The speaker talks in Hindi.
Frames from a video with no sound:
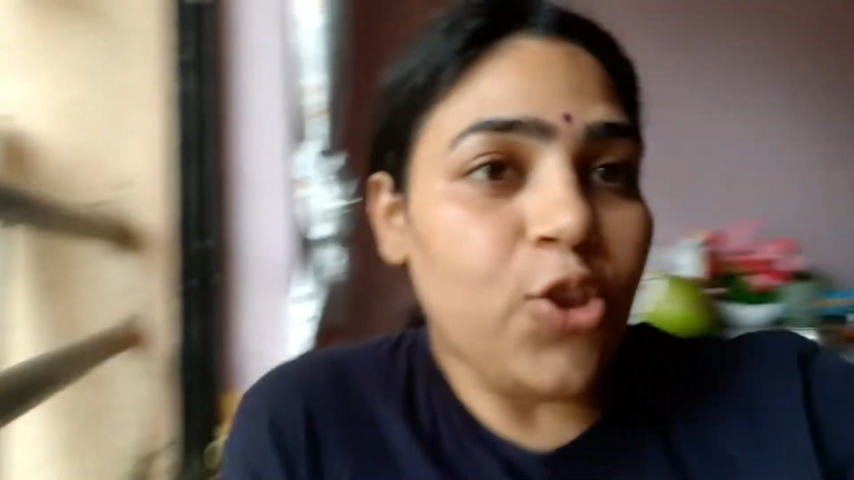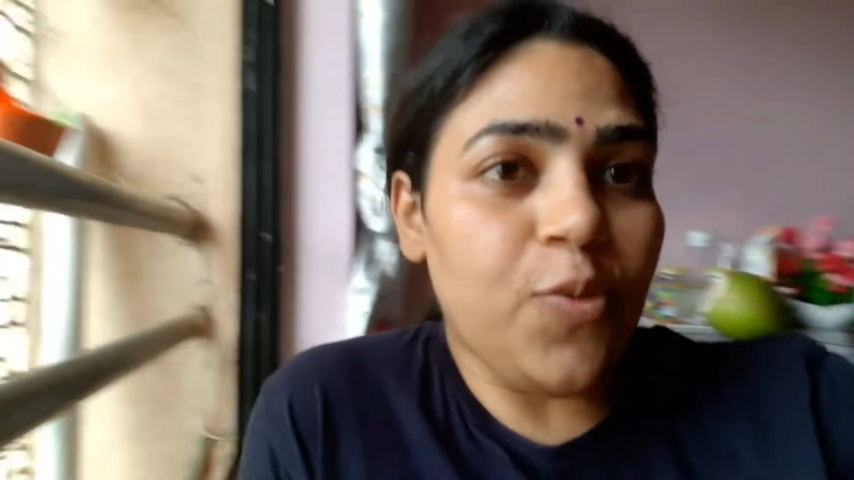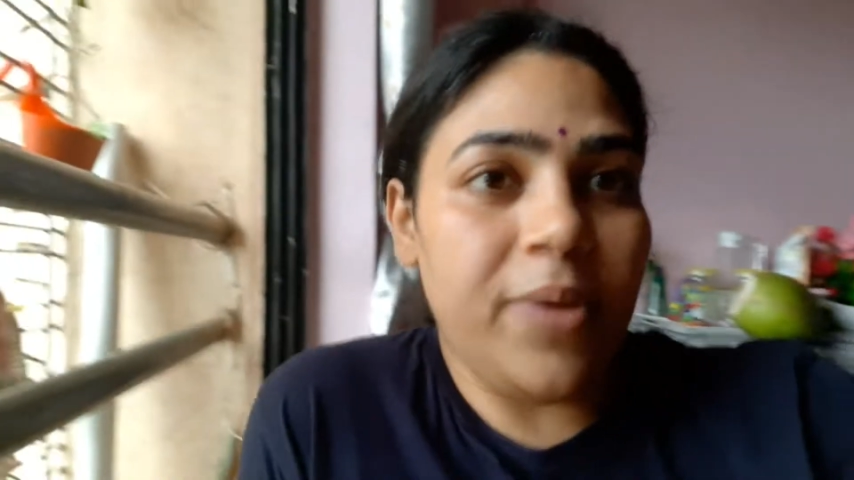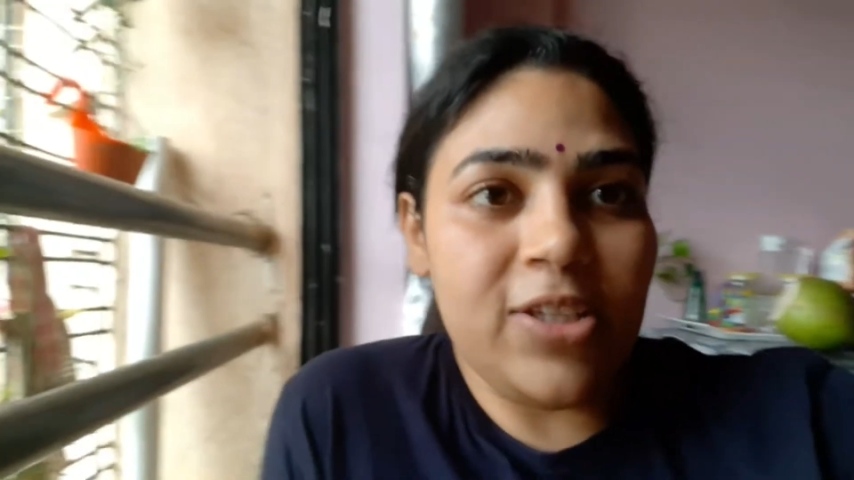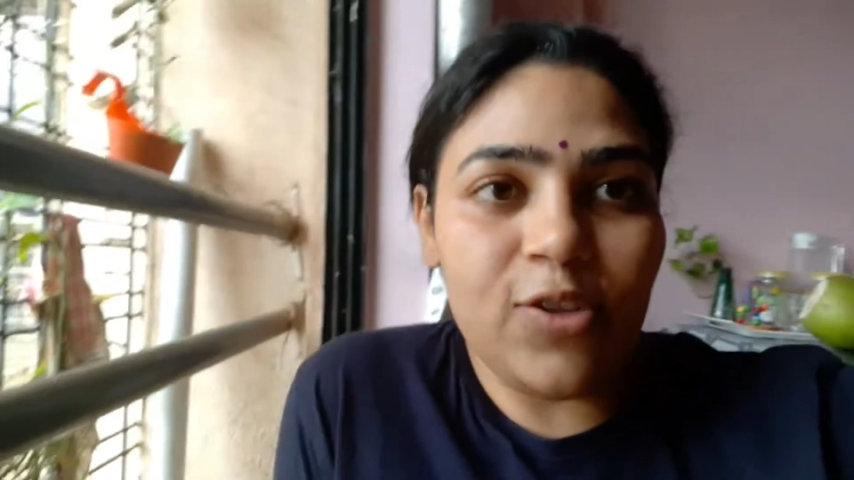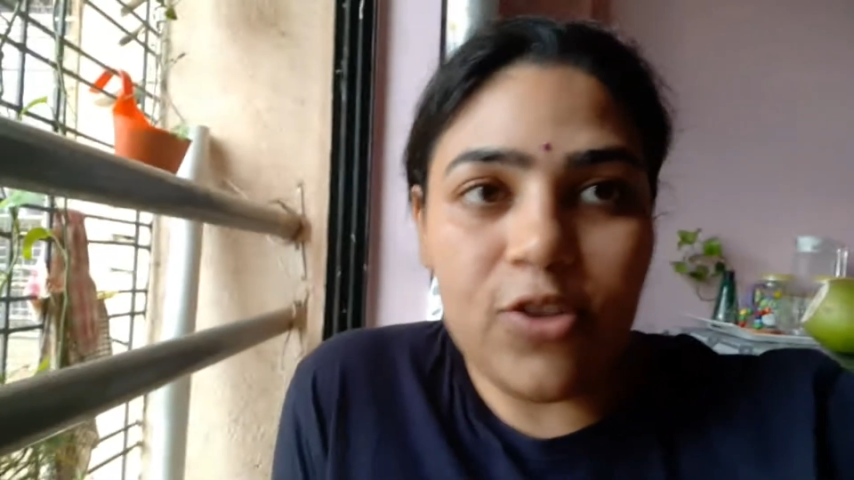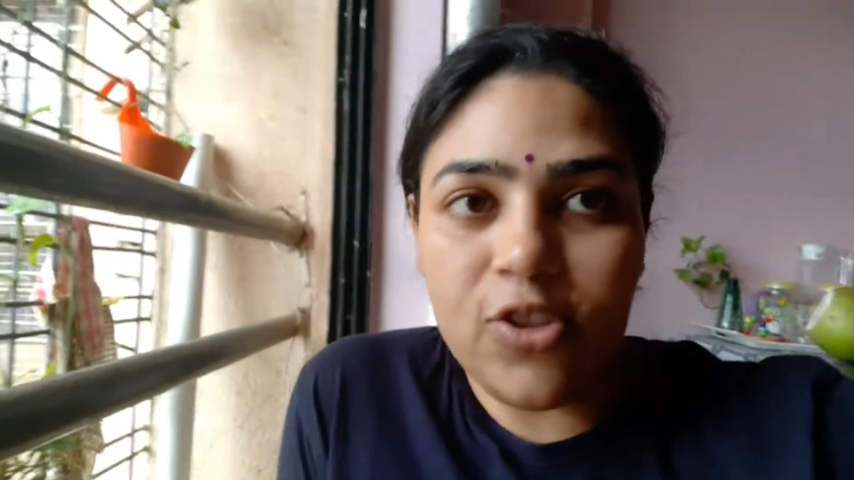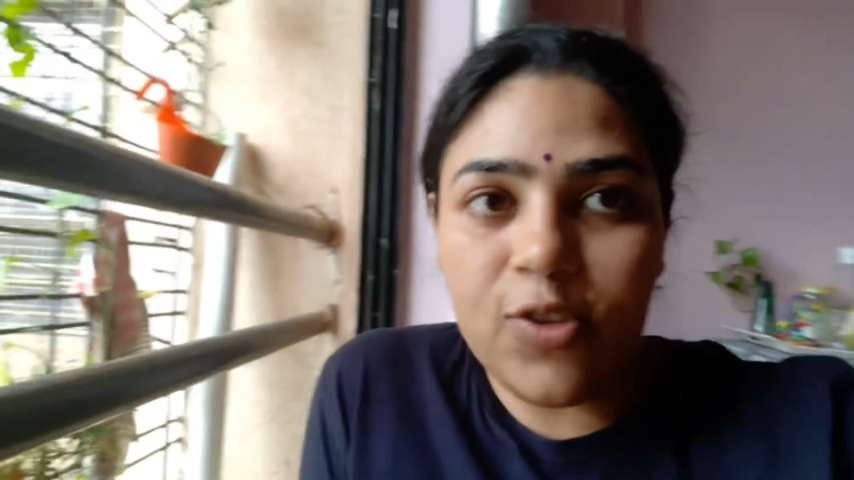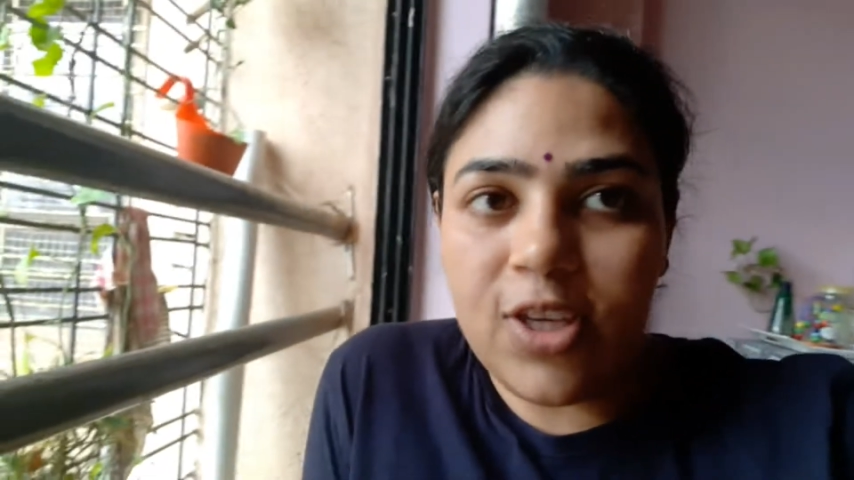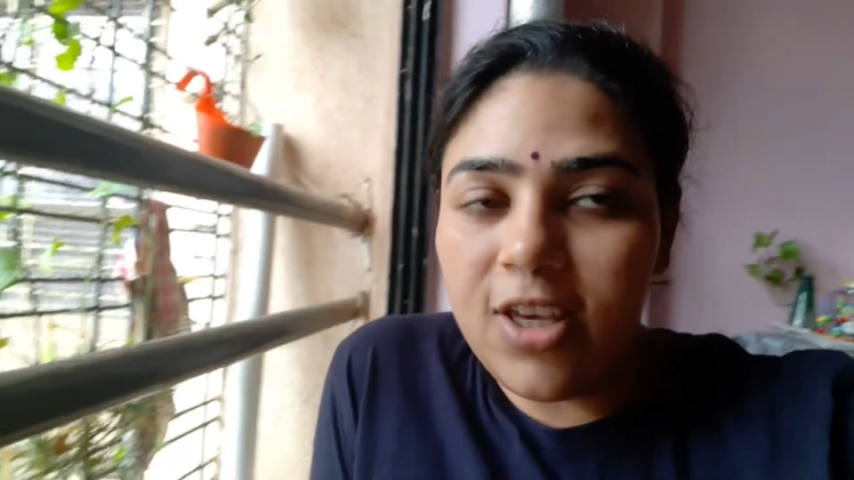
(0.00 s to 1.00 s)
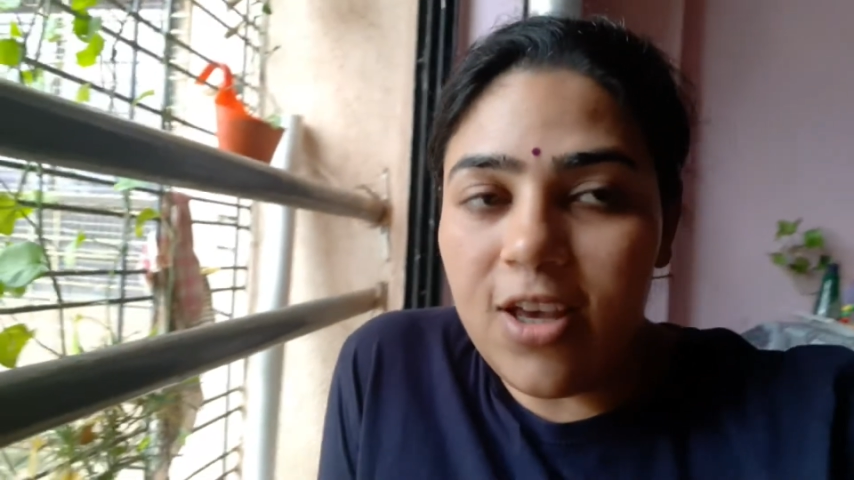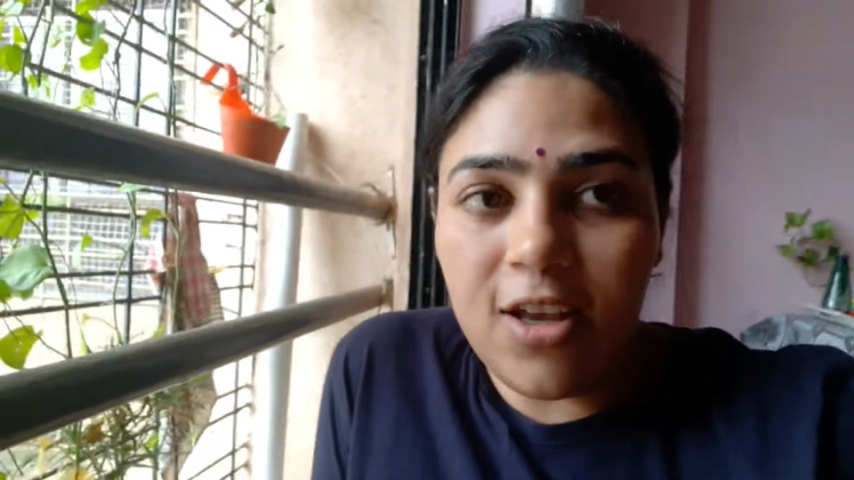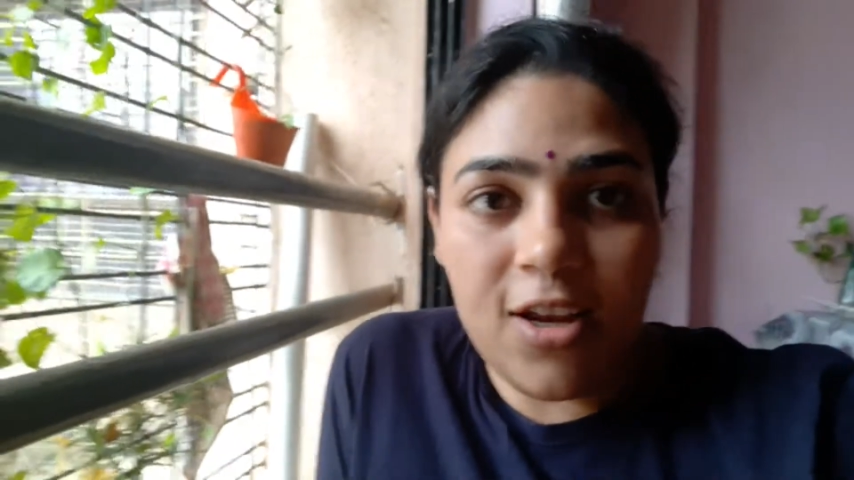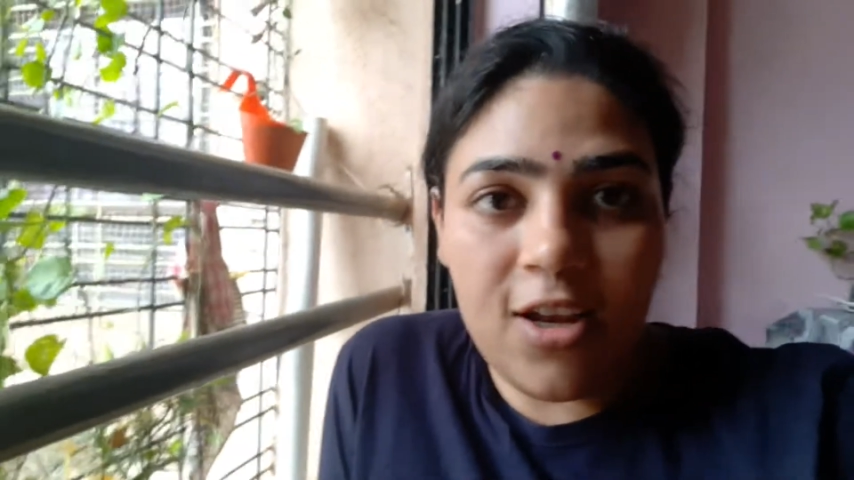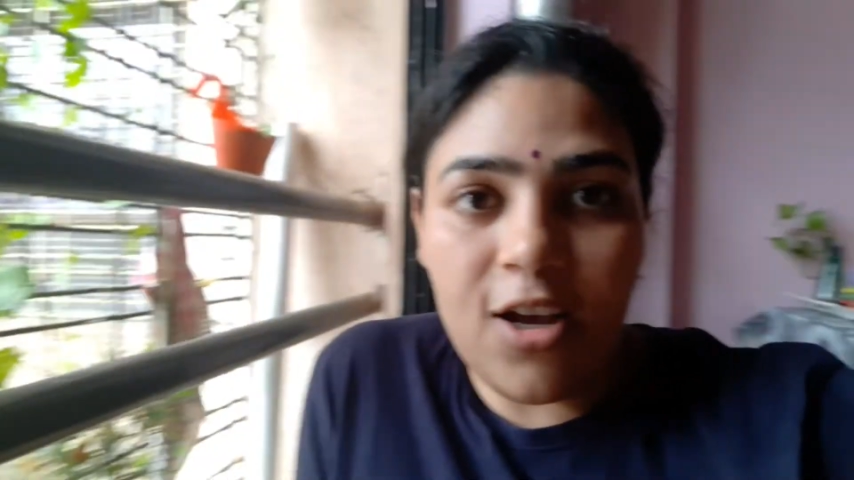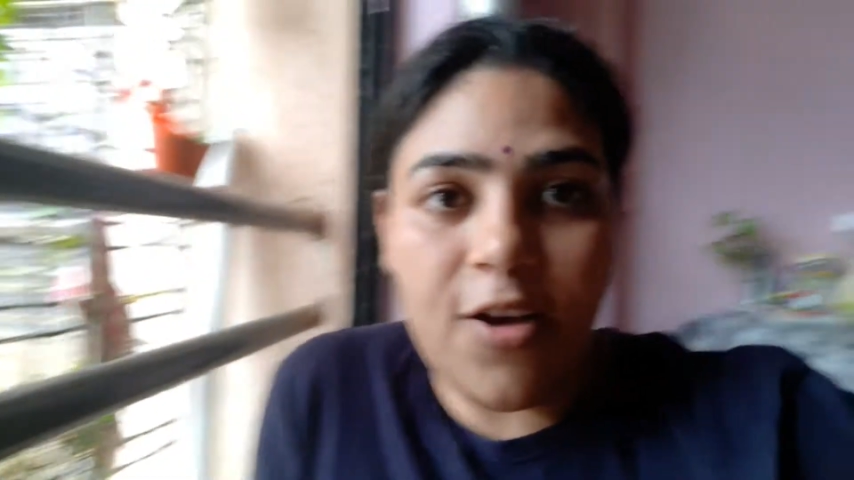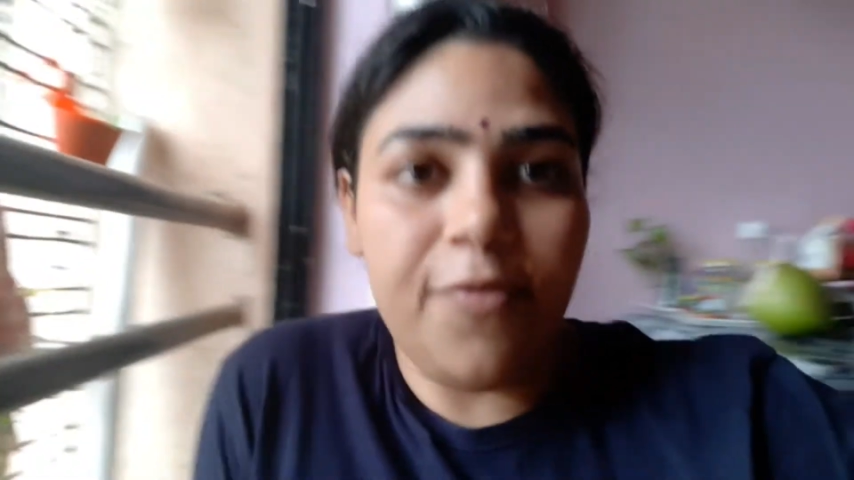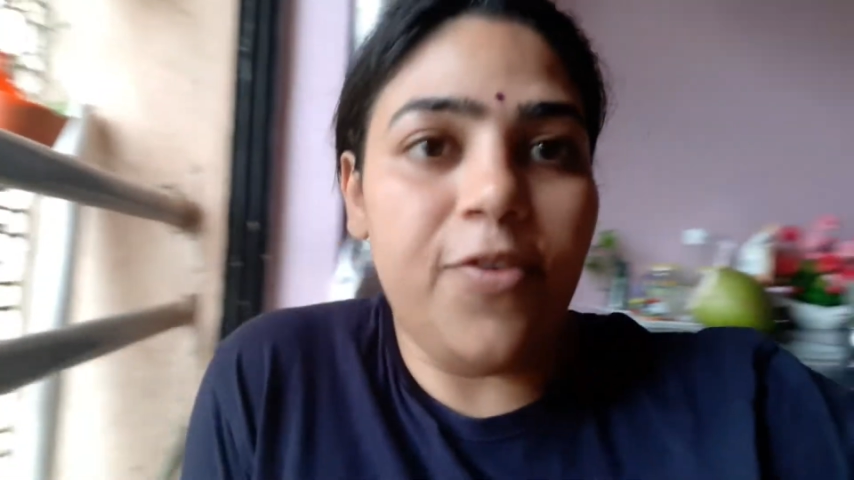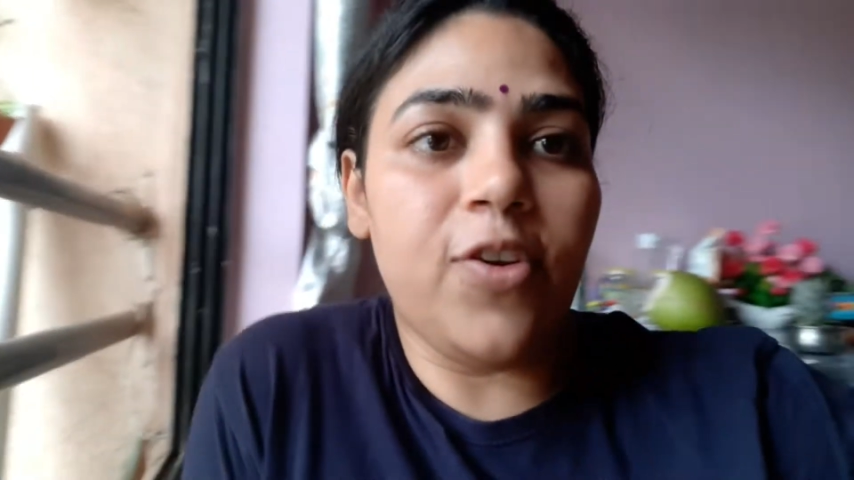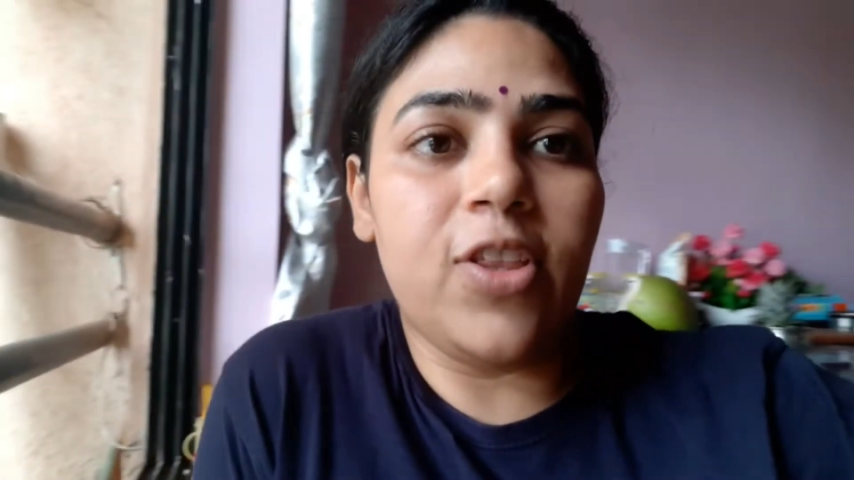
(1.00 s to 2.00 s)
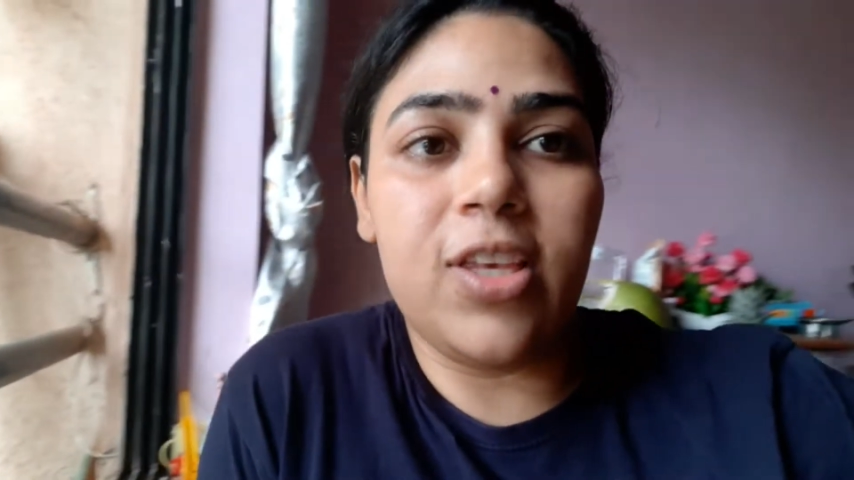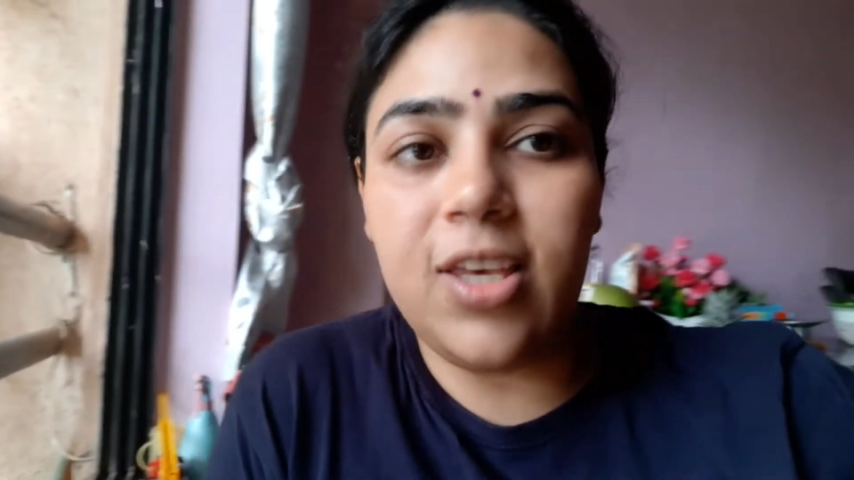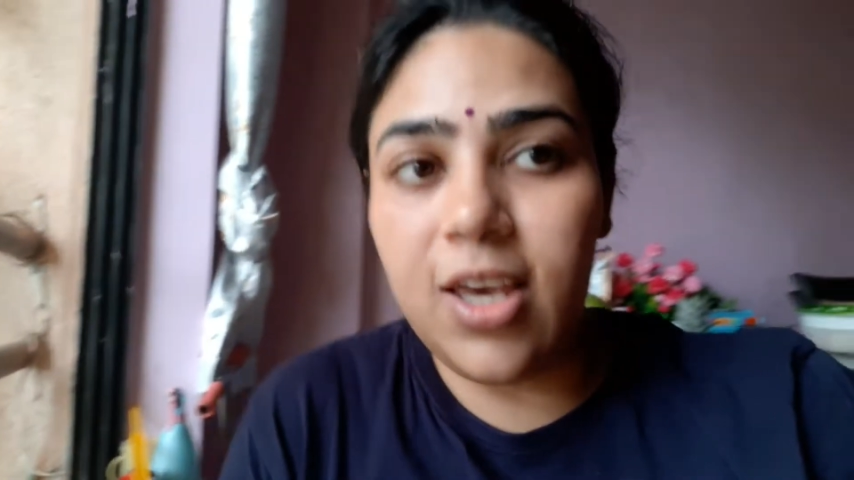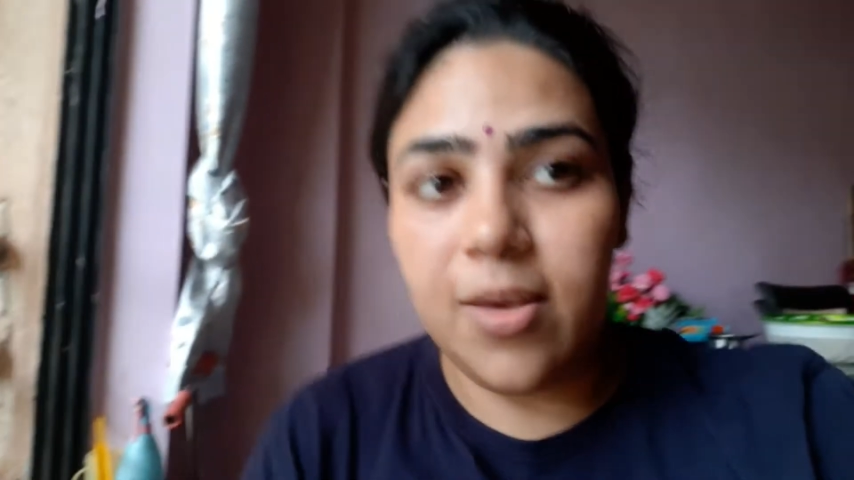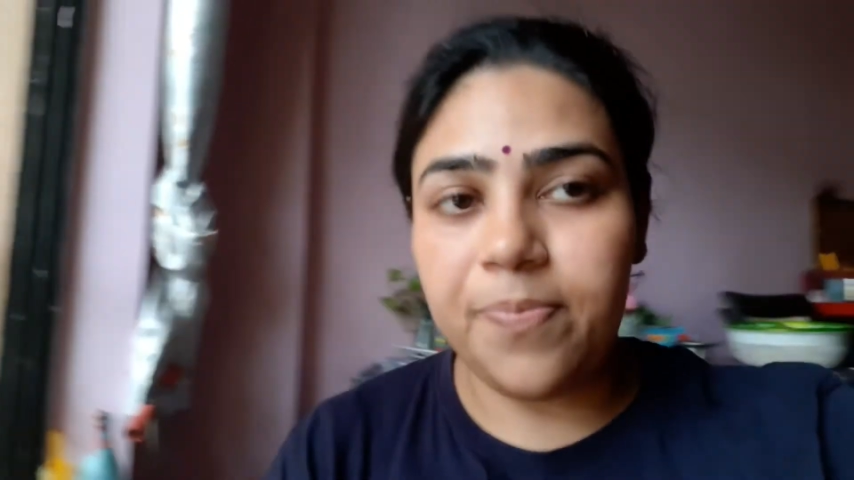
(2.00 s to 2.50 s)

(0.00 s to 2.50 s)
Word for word: तो मैं सोचे कि अना अव्यक्त के